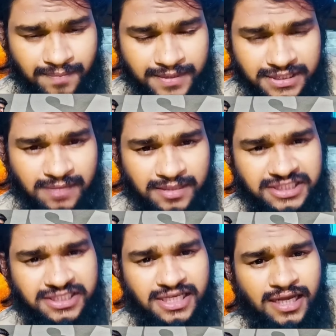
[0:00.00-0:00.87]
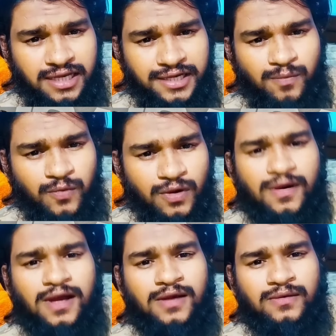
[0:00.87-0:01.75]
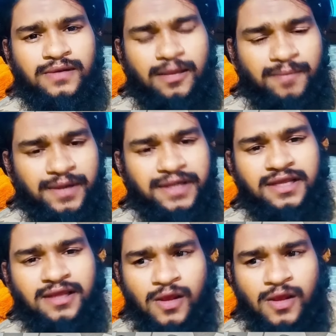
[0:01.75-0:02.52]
ప్రజలకు మంచి చేయాలి డబ్బున్న వాళ్ళు ఇలా పెట్టి